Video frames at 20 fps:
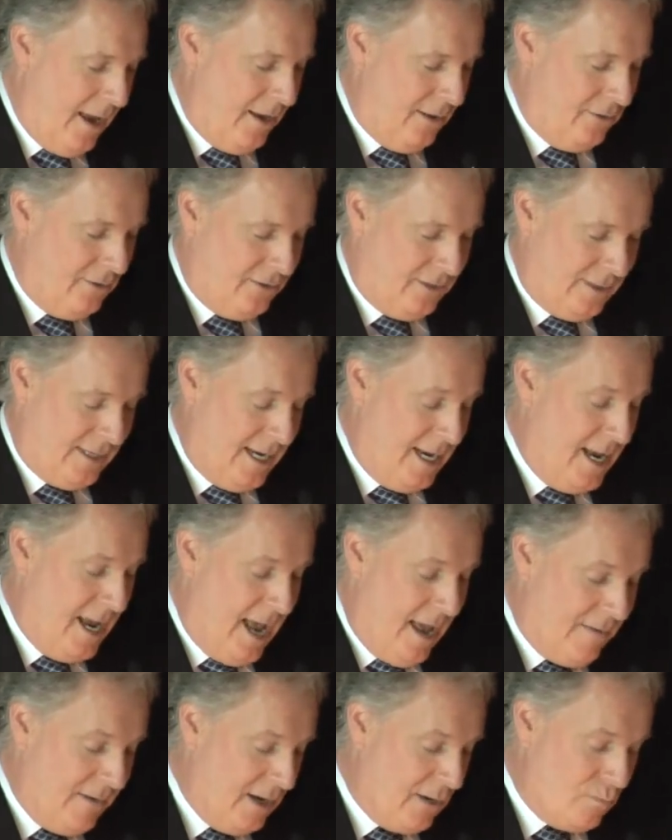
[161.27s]
Euh, c'est
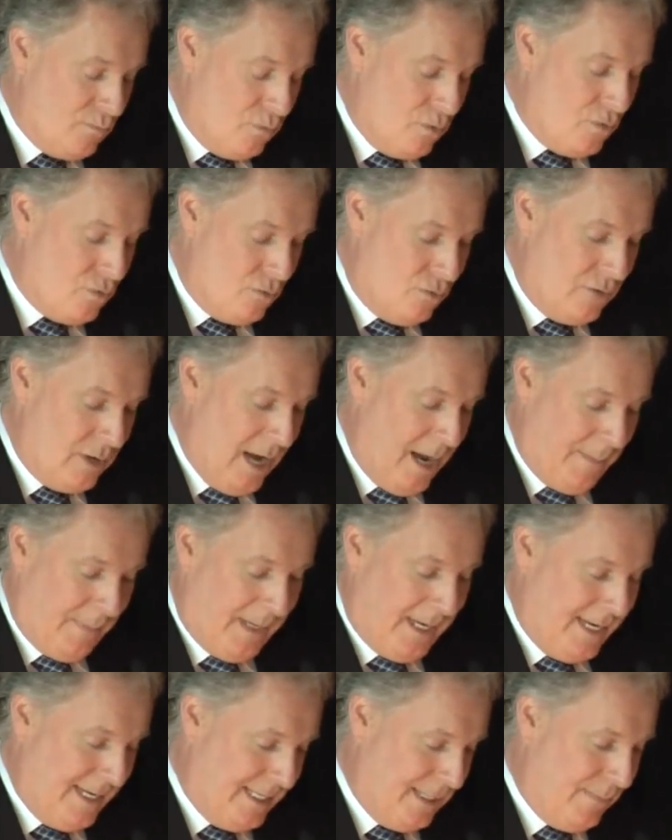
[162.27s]
avec beaucoup
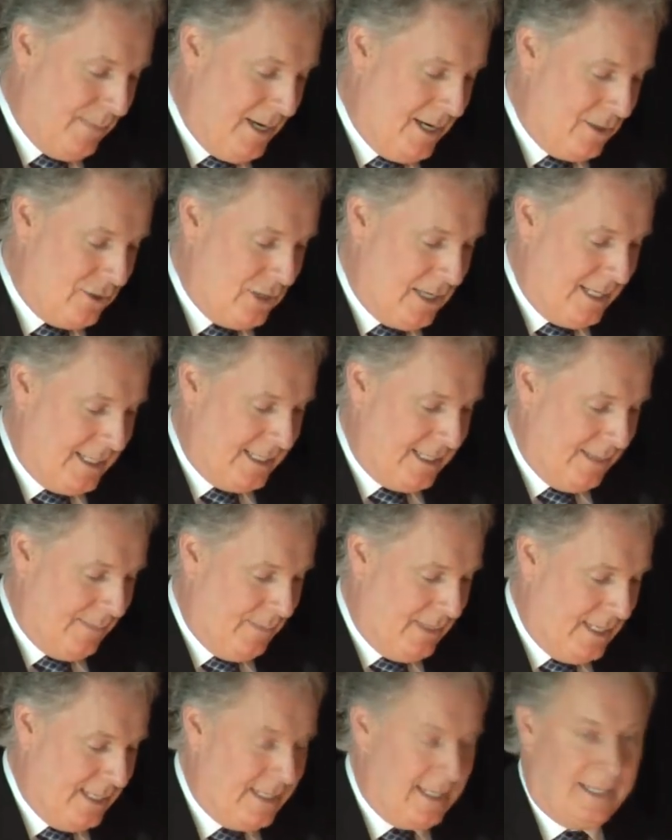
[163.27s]
d'empressement que j'ai
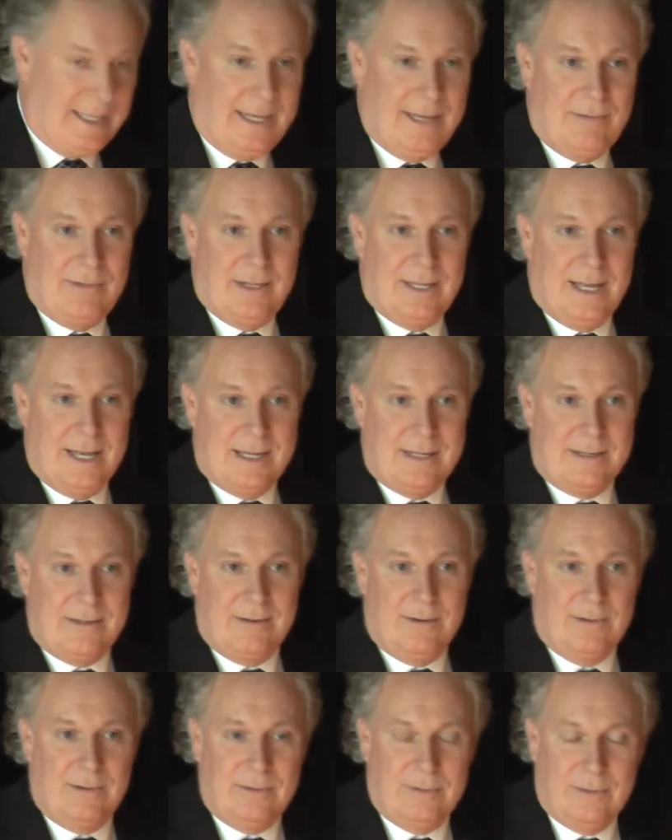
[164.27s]
accepté cette
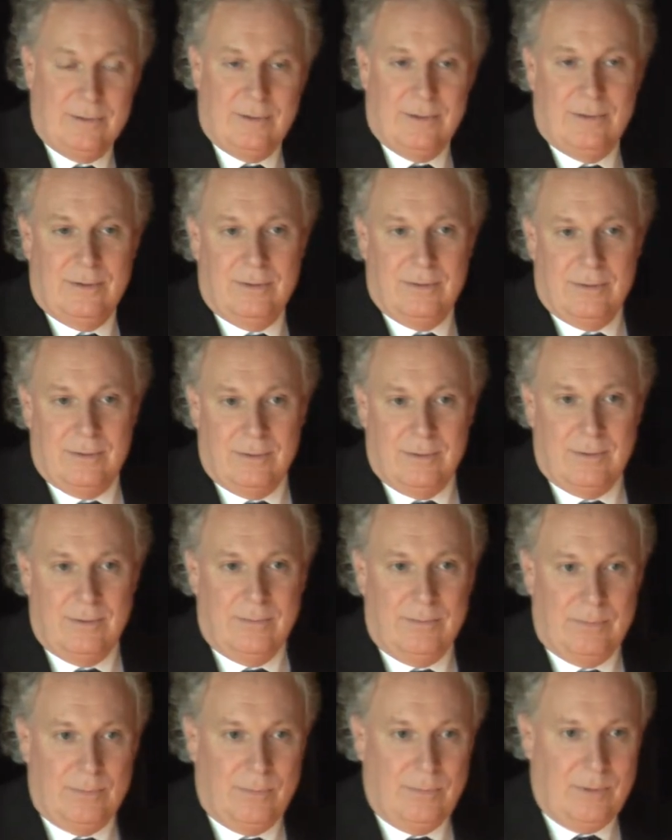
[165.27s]
invitation
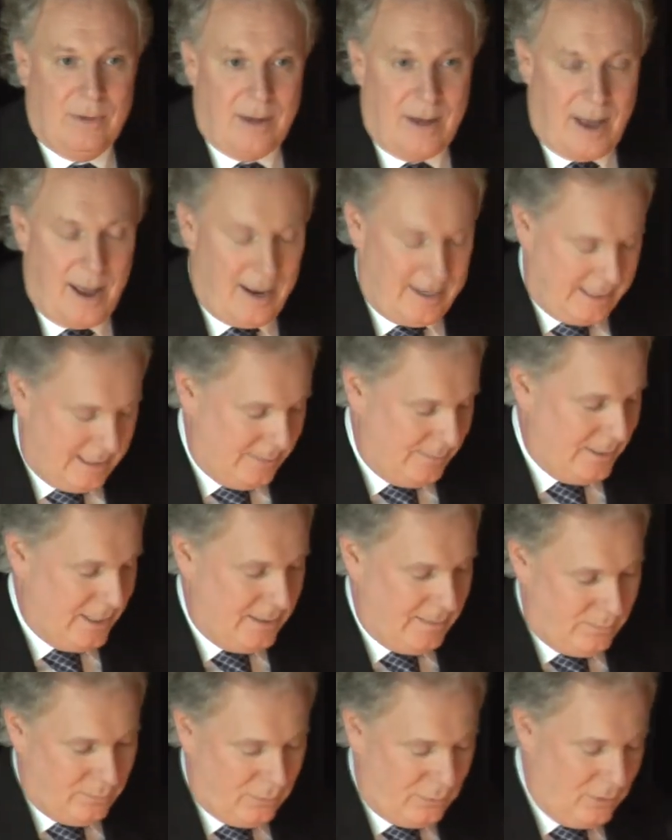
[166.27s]
de
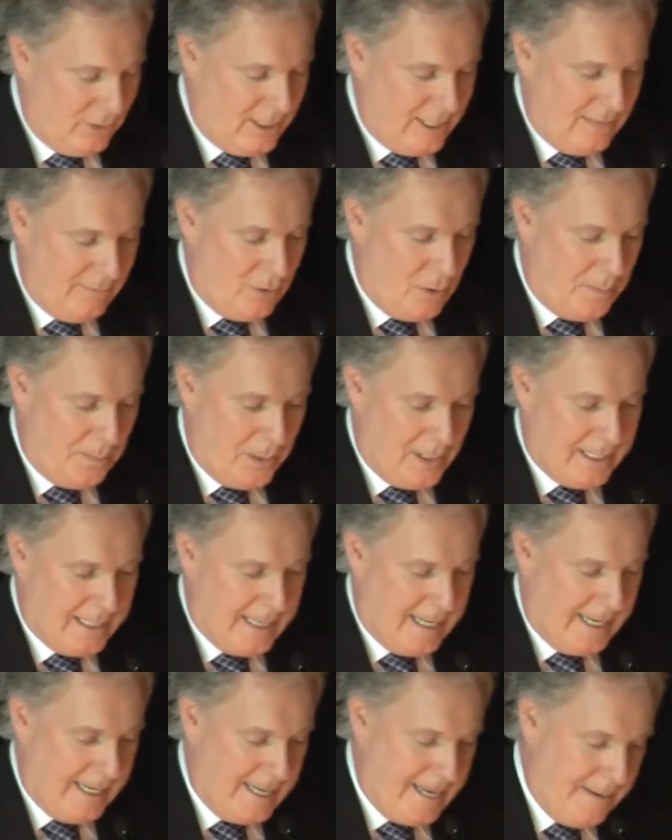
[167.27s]
lancement pour le livre de Paul
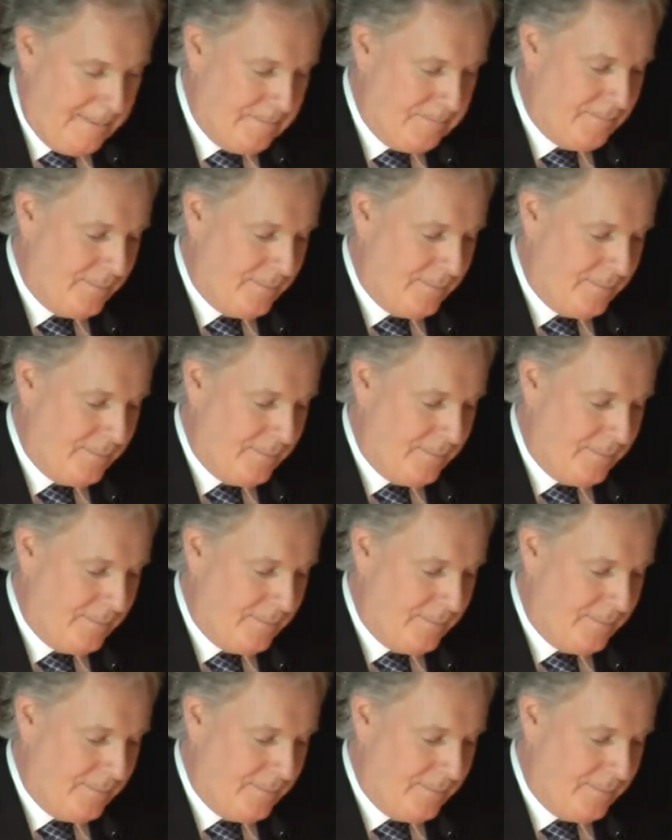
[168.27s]
Terrien.